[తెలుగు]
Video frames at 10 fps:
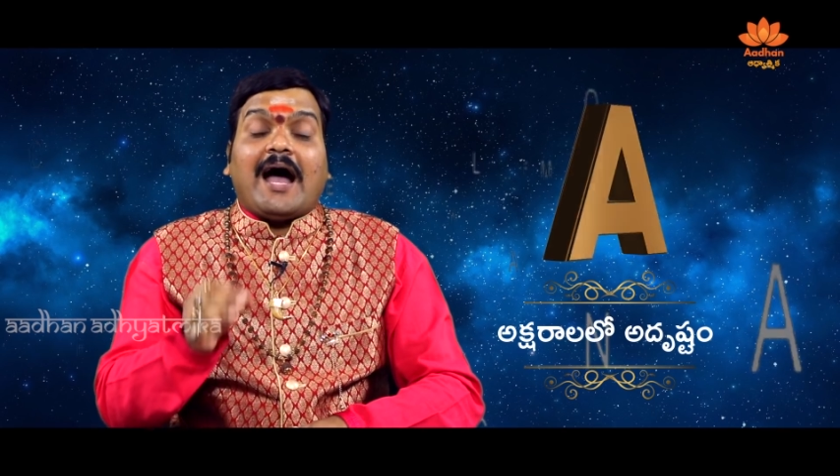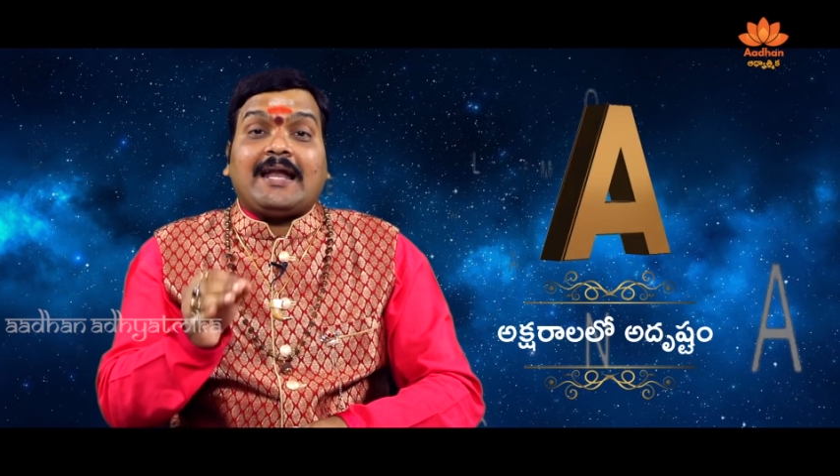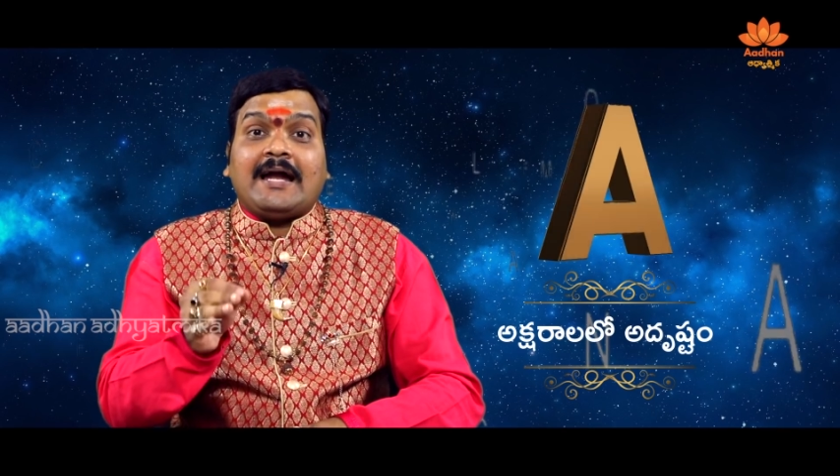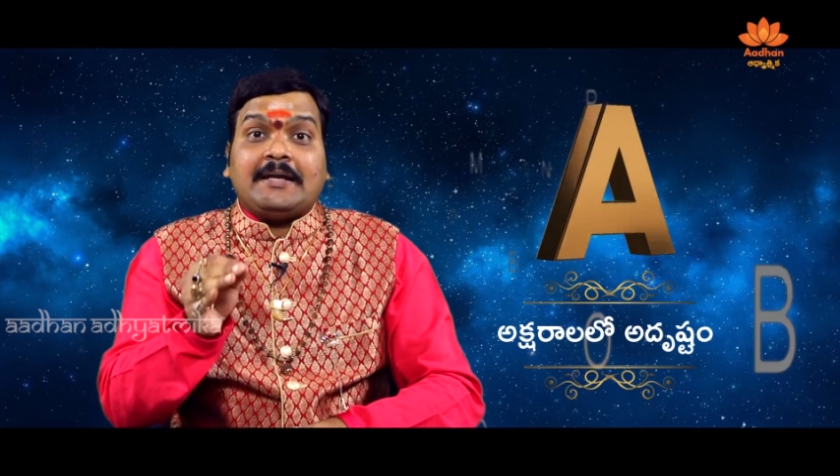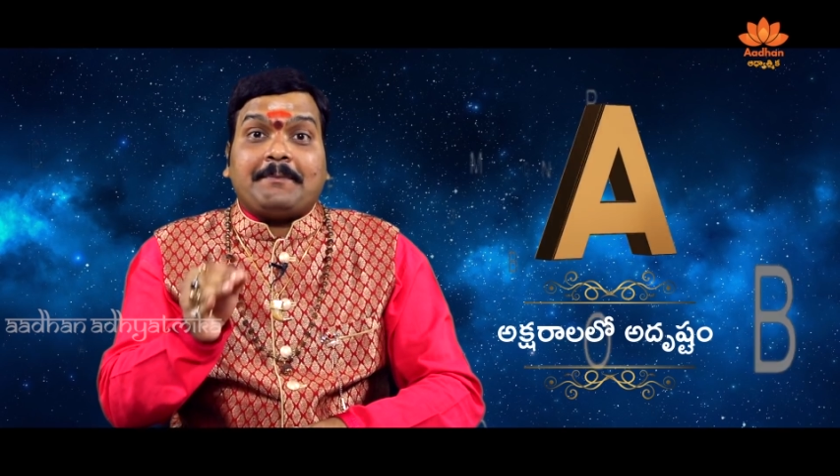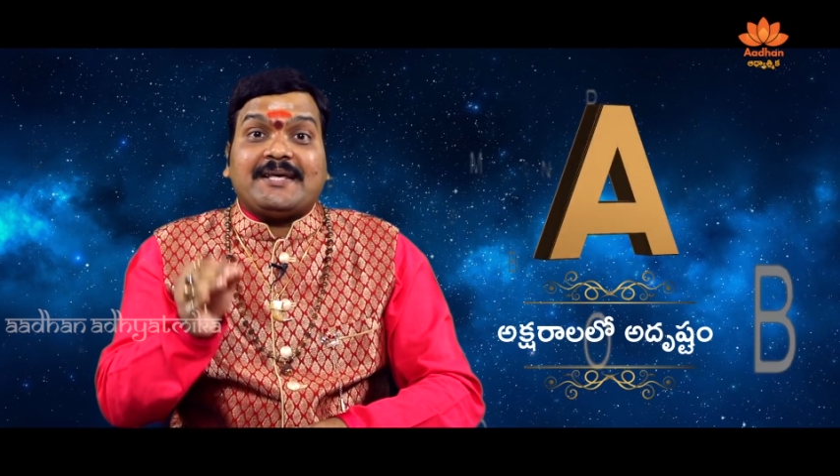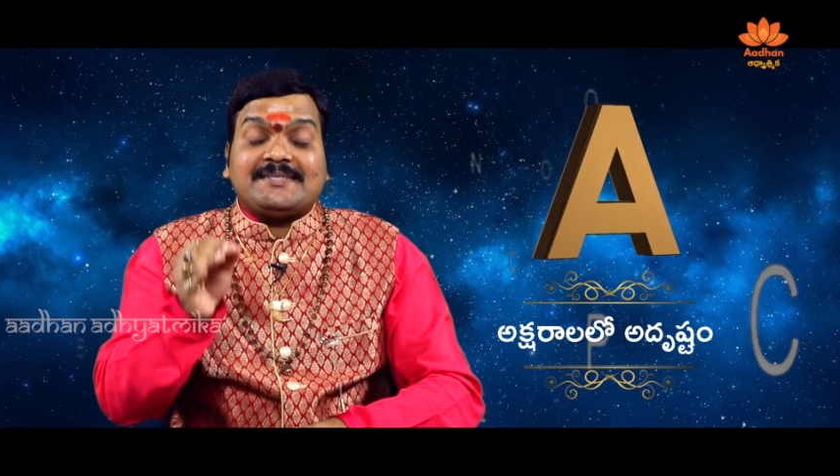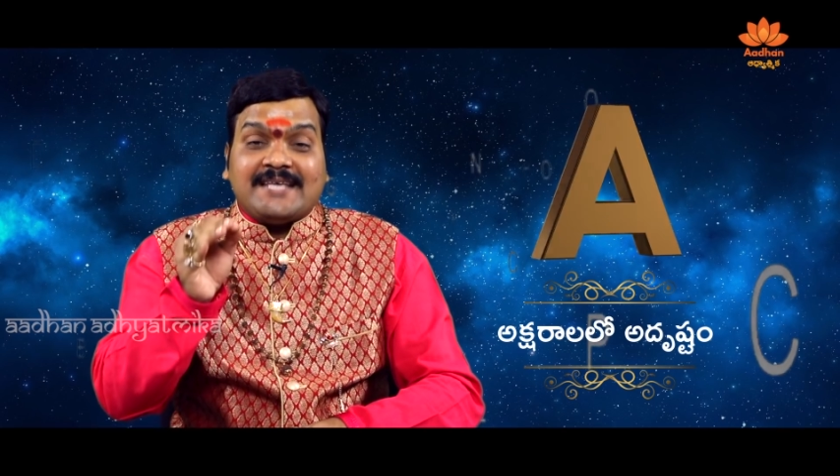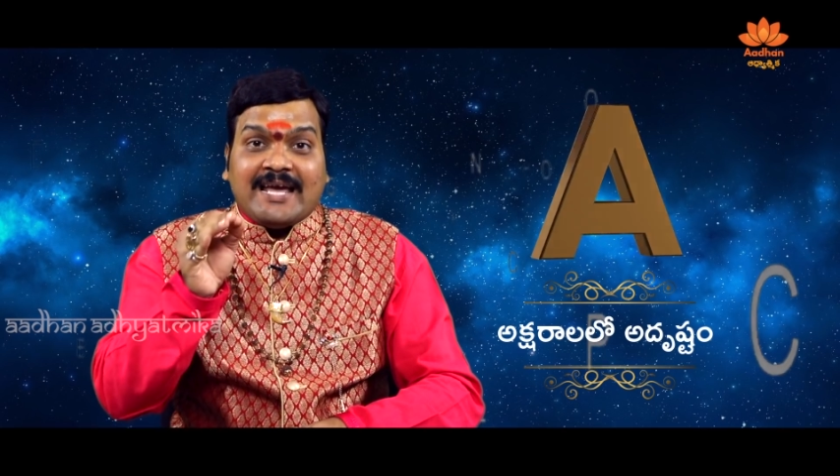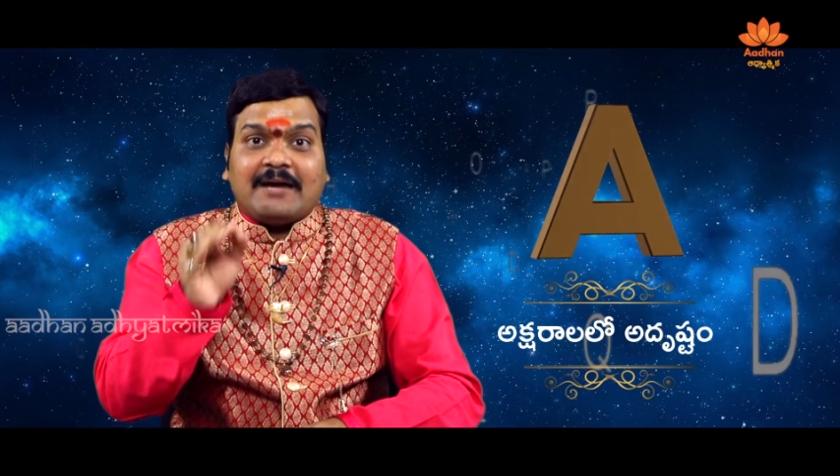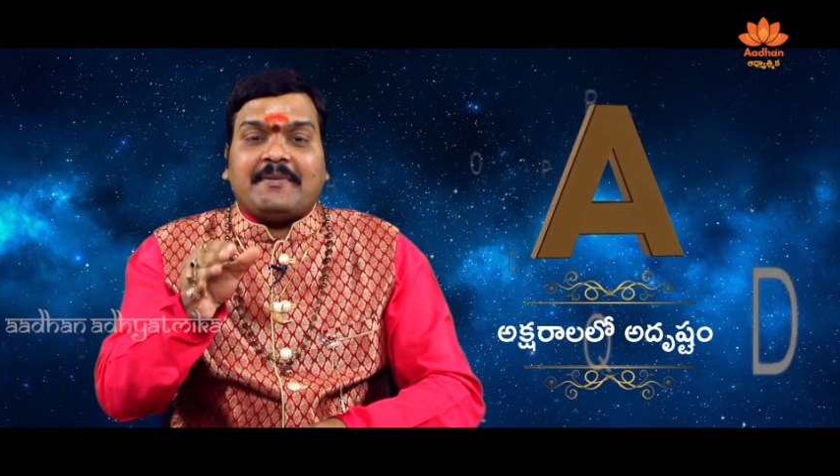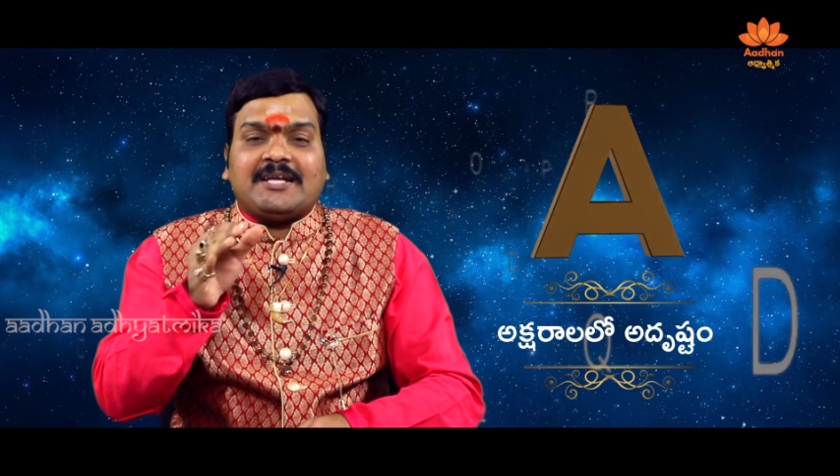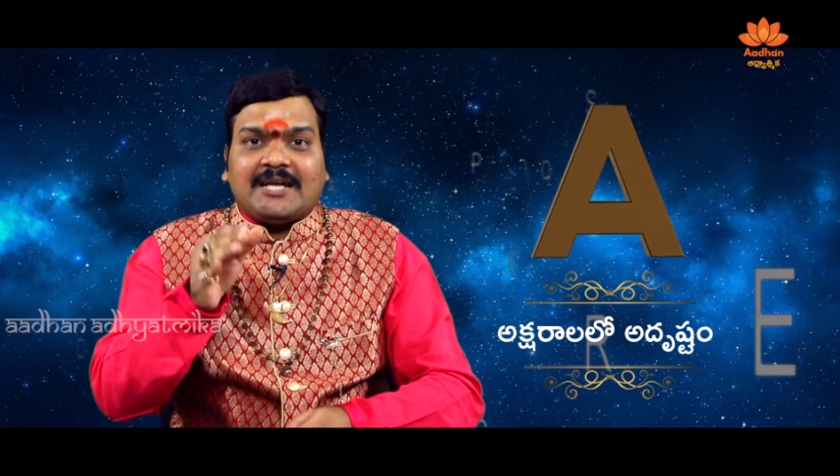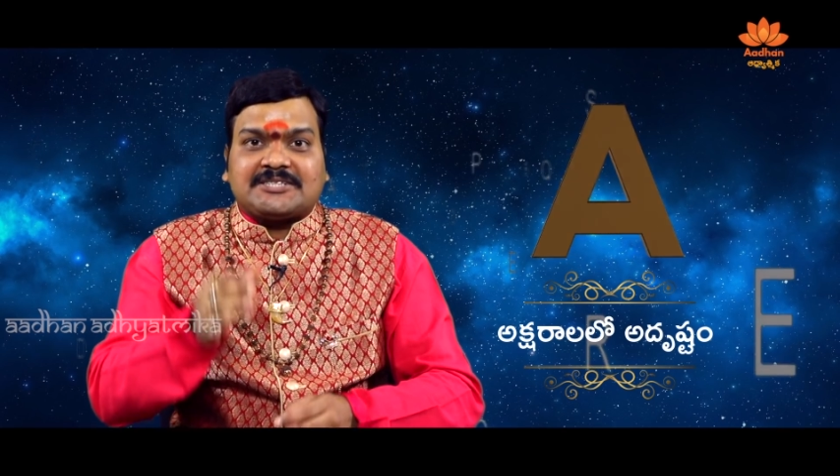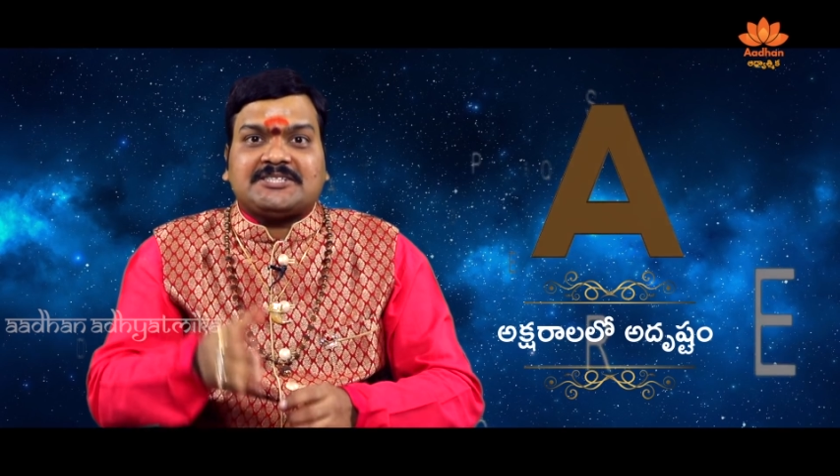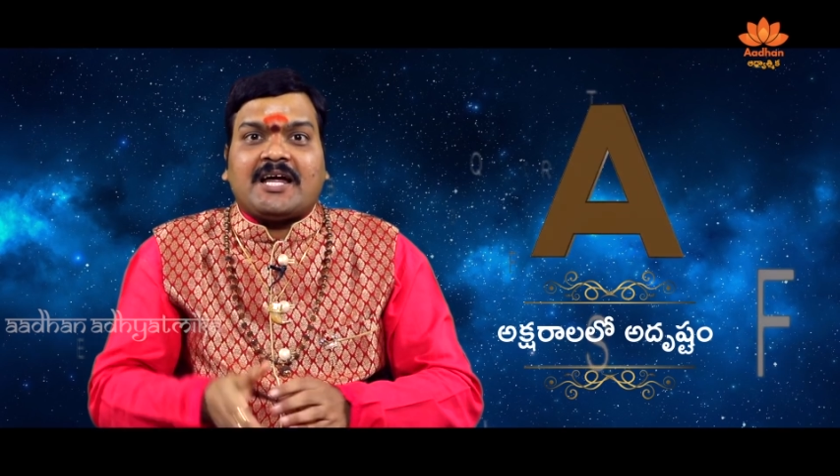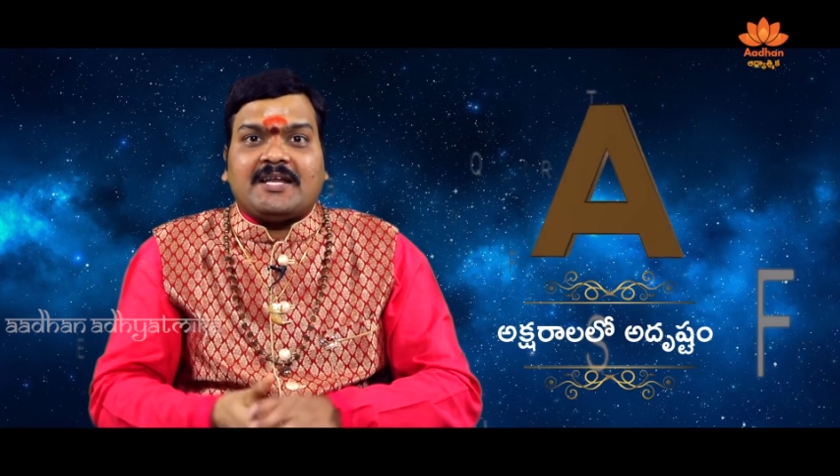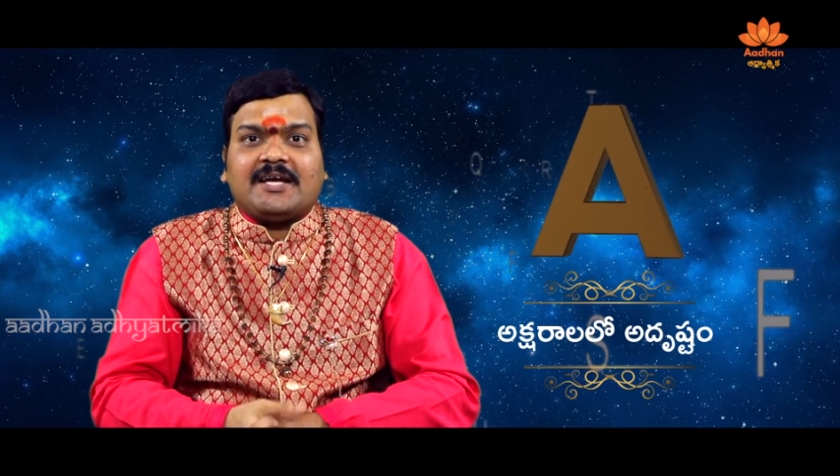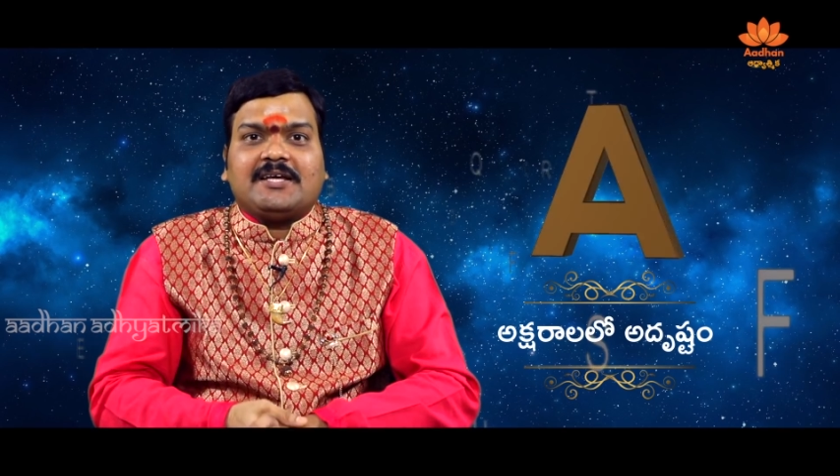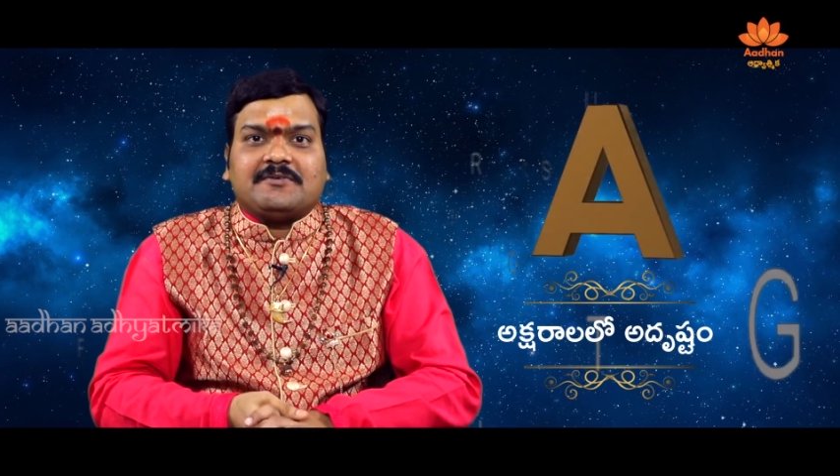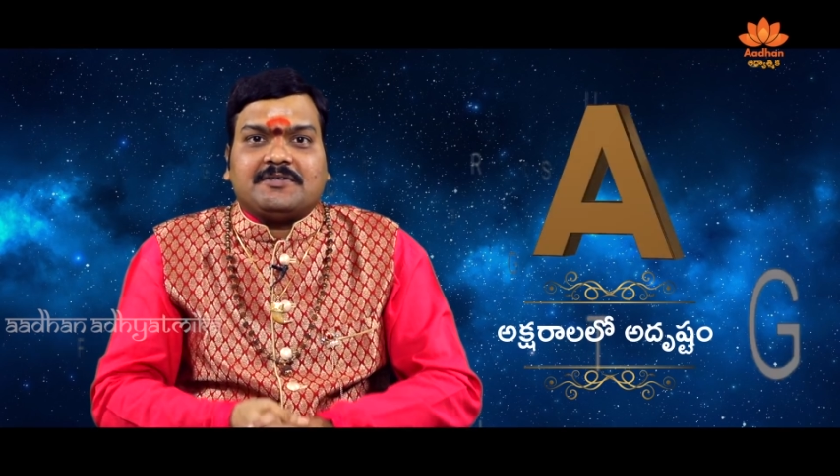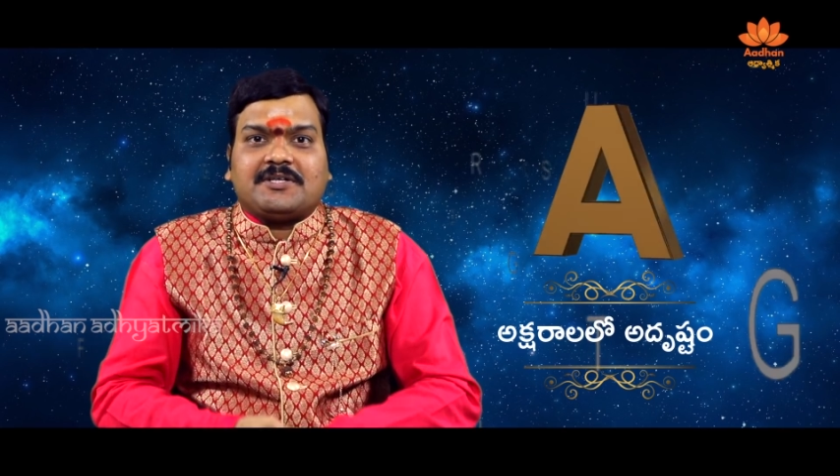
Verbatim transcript: అలాంటి ప్రత్యేకమైన లక్షణాన్ని కలిగి